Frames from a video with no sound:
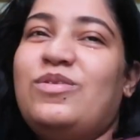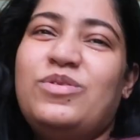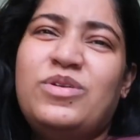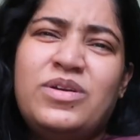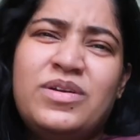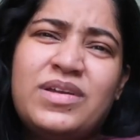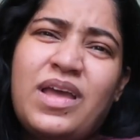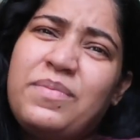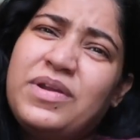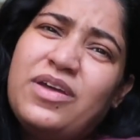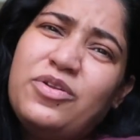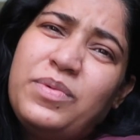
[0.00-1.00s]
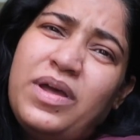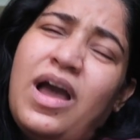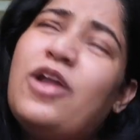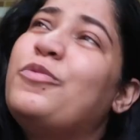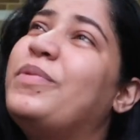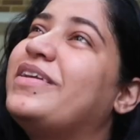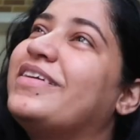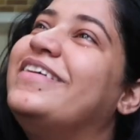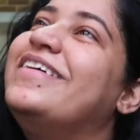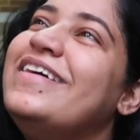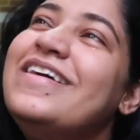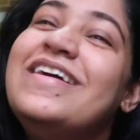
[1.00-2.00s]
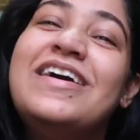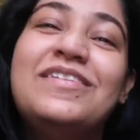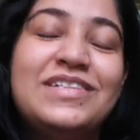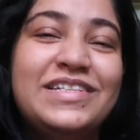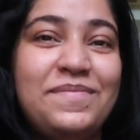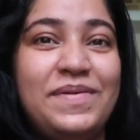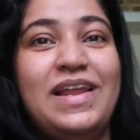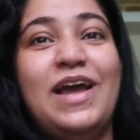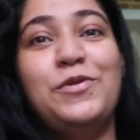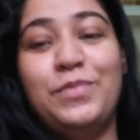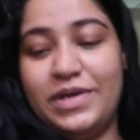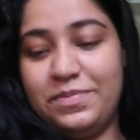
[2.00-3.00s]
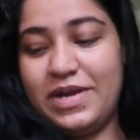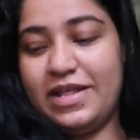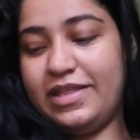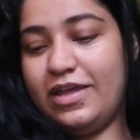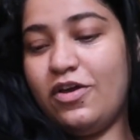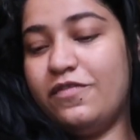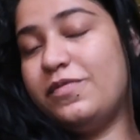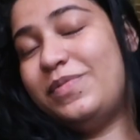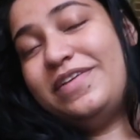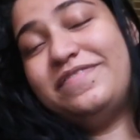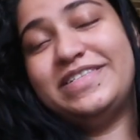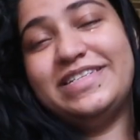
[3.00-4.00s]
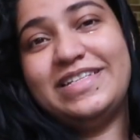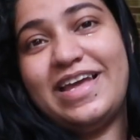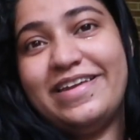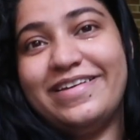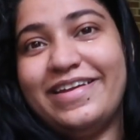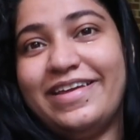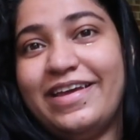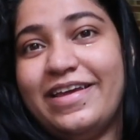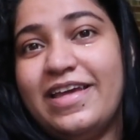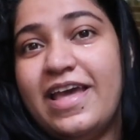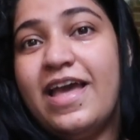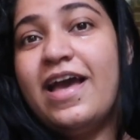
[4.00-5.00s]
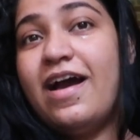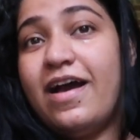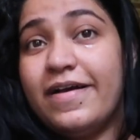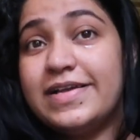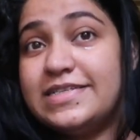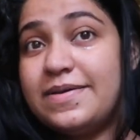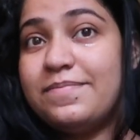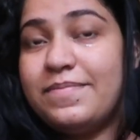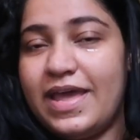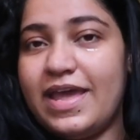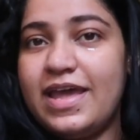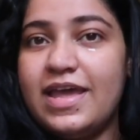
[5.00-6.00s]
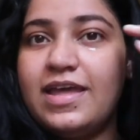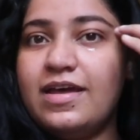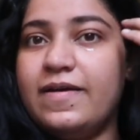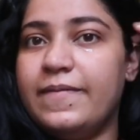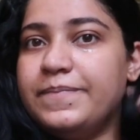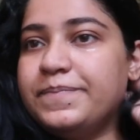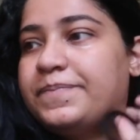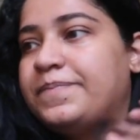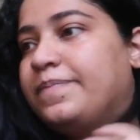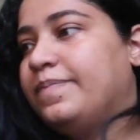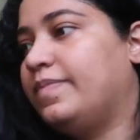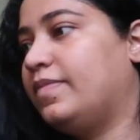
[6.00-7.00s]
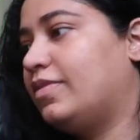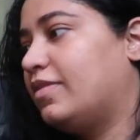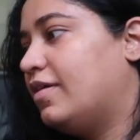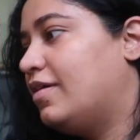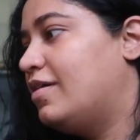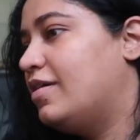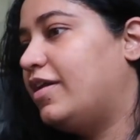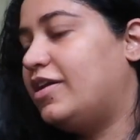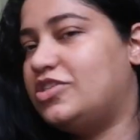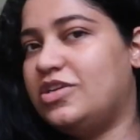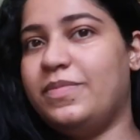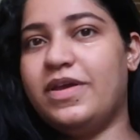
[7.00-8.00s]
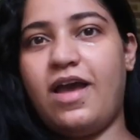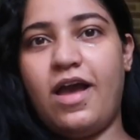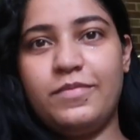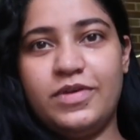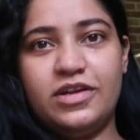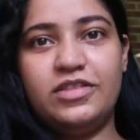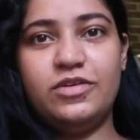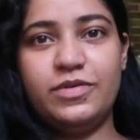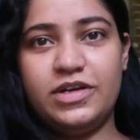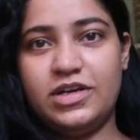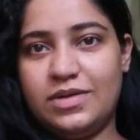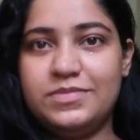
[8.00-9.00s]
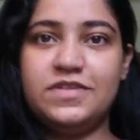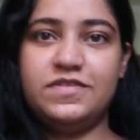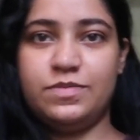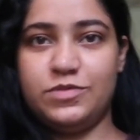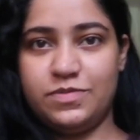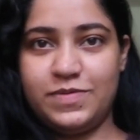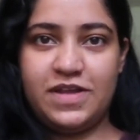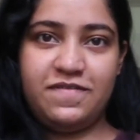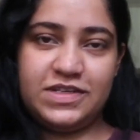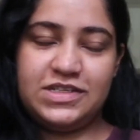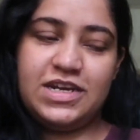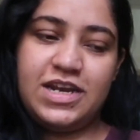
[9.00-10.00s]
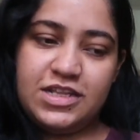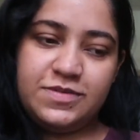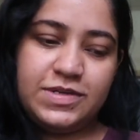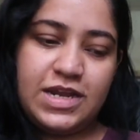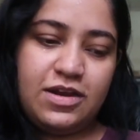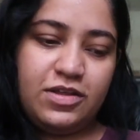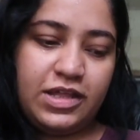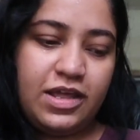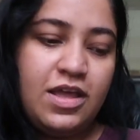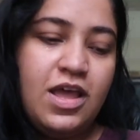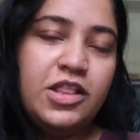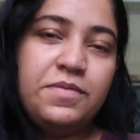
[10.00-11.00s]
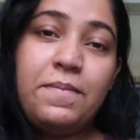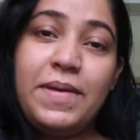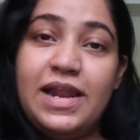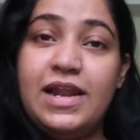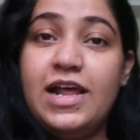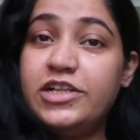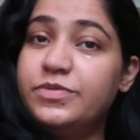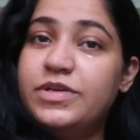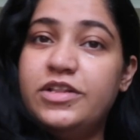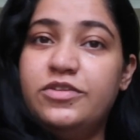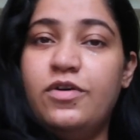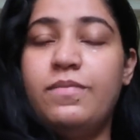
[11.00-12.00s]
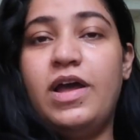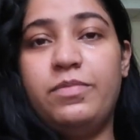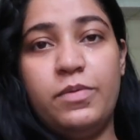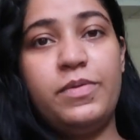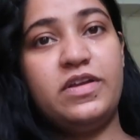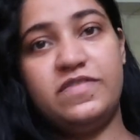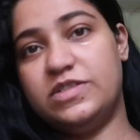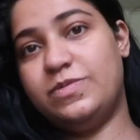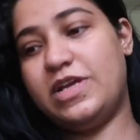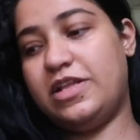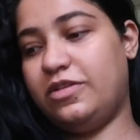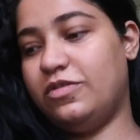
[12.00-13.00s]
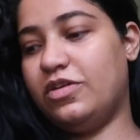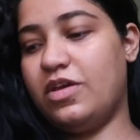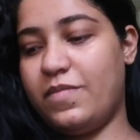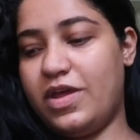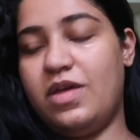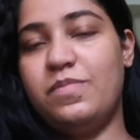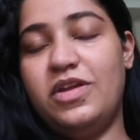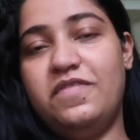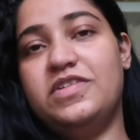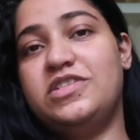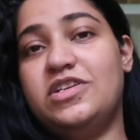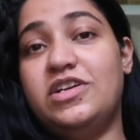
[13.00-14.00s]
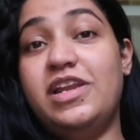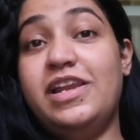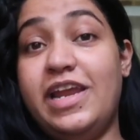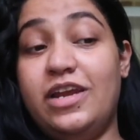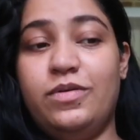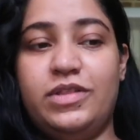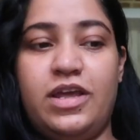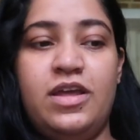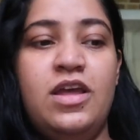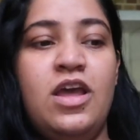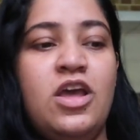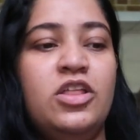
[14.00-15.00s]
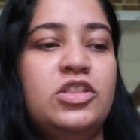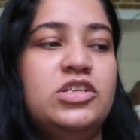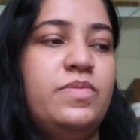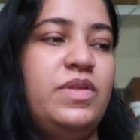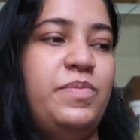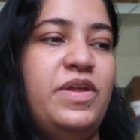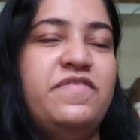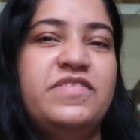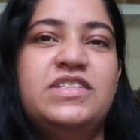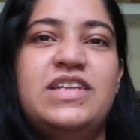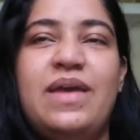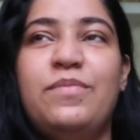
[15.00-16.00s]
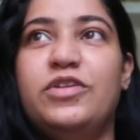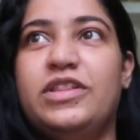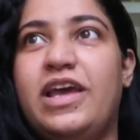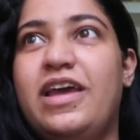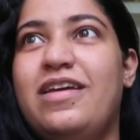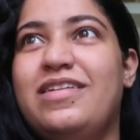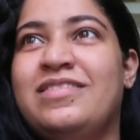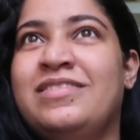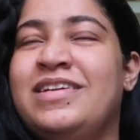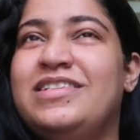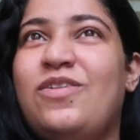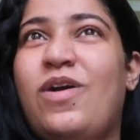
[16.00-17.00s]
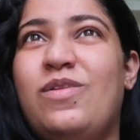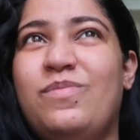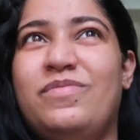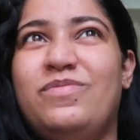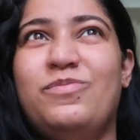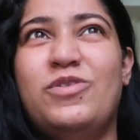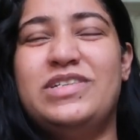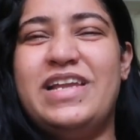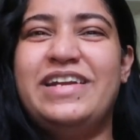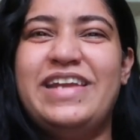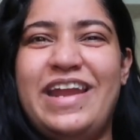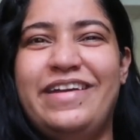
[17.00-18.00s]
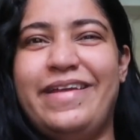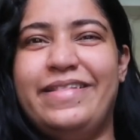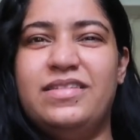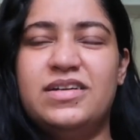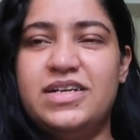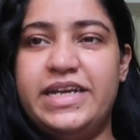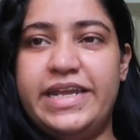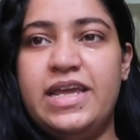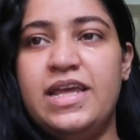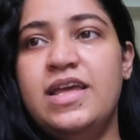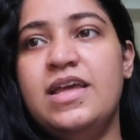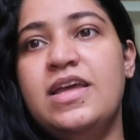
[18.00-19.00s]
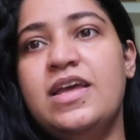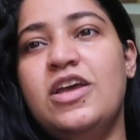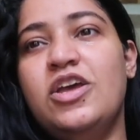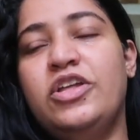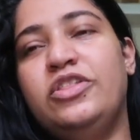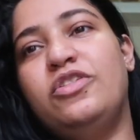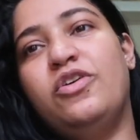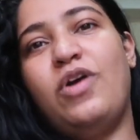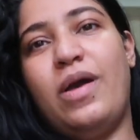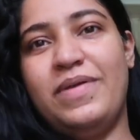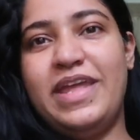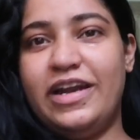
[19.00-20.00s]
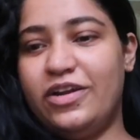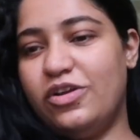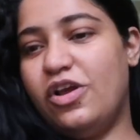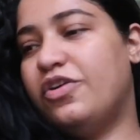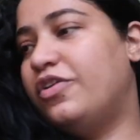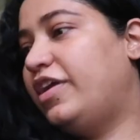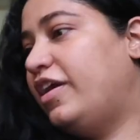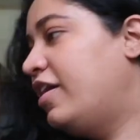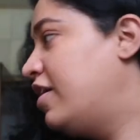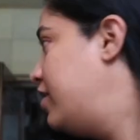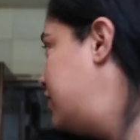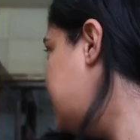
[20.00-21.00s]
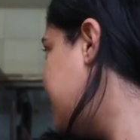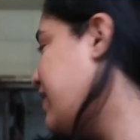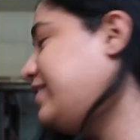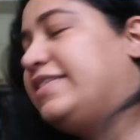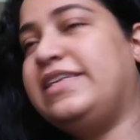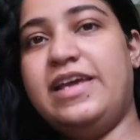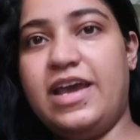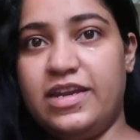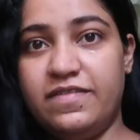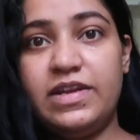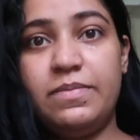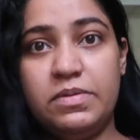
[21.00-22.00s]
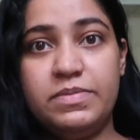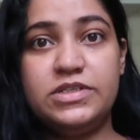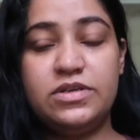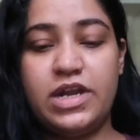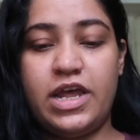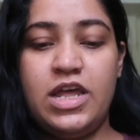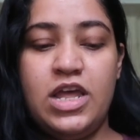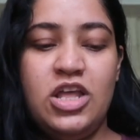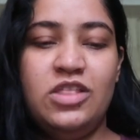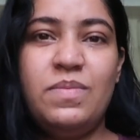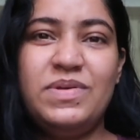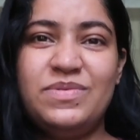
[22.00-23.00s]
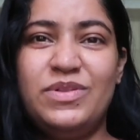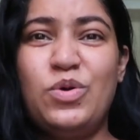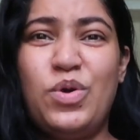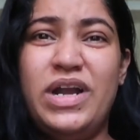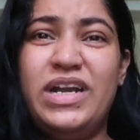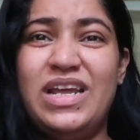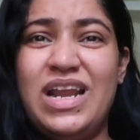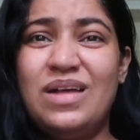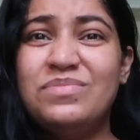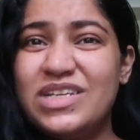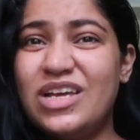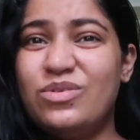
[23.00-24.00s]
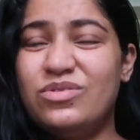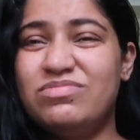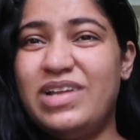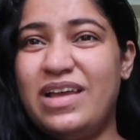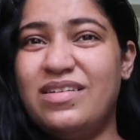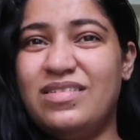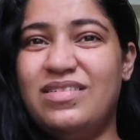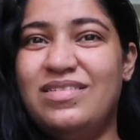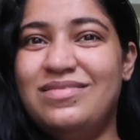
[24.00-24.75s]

आलू क्या बना रही हूँ मैं आलू मटर चलते पहले आलू मटर बनाते हैं और फिर ब्रेकफास्ट की तैयारी करेंगे जब मैं किचन में काम करती हूँ इन टर्म्स ऑफ जब मुझे ब्रेकफास्ट एंड लंच बनाना होता है मैं पहले लंच बनाती हूँ और बाद में ब्रेकफास्ट बनाती हूँ क्योंकि हमारे यहाँ ब्रेकफास्ट जनरली लेट होता है जब तक ब्रेकफास्ट टाइम होता है इट्स ऑलमोस्ट लाइक टेन टेन थर्टी तो अभी एट ओ क्लॉक हो रहे हैं सरप्राइजिंगली रही मेरे अभी भी सो रहा है मेरे तो पास अभी दो घंटे आराम से लाइक